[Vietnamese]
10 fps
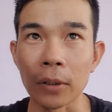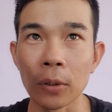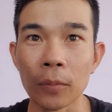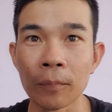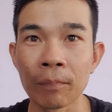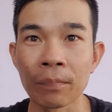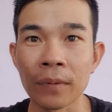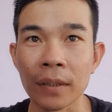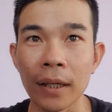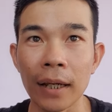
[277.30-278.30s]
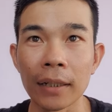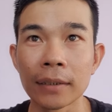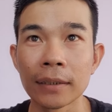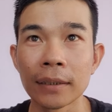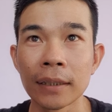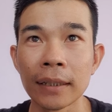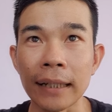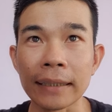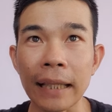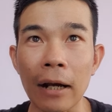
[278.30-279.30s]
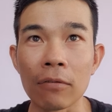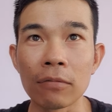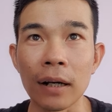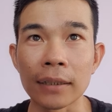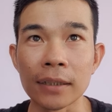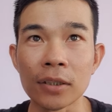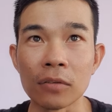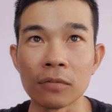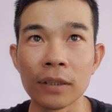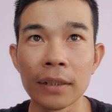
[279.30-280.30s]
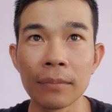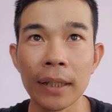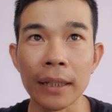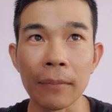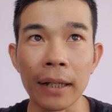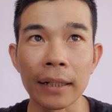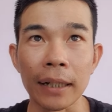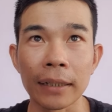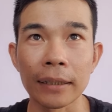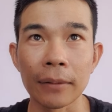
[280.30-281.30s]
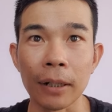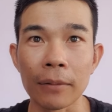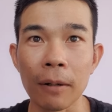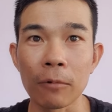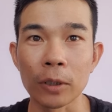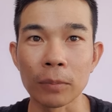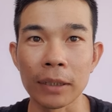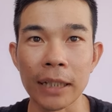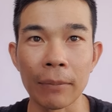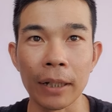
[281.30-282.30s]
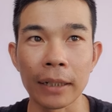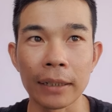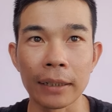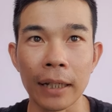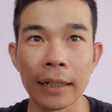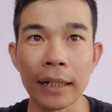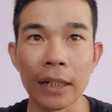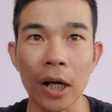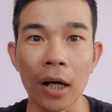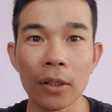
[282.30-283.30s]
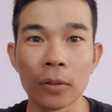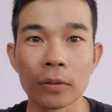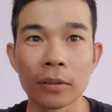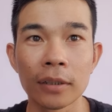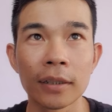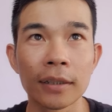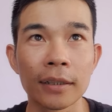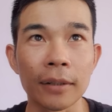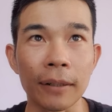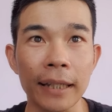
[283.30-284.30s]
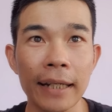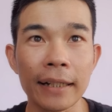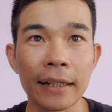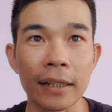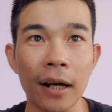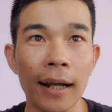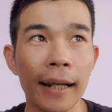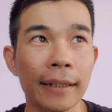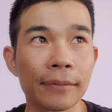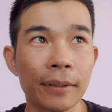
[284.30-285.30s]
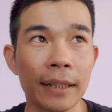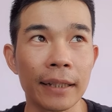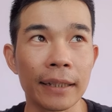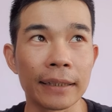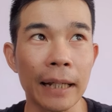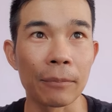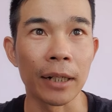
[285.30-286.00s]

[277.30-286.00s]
luôn à, cách tạo và sử dụng ví MetaMask nè các bạn cứ bấm vào trong đây xem ha để rất là rõ luôn các bạn thấy rất là rõ ha bây giờ thì yên tâm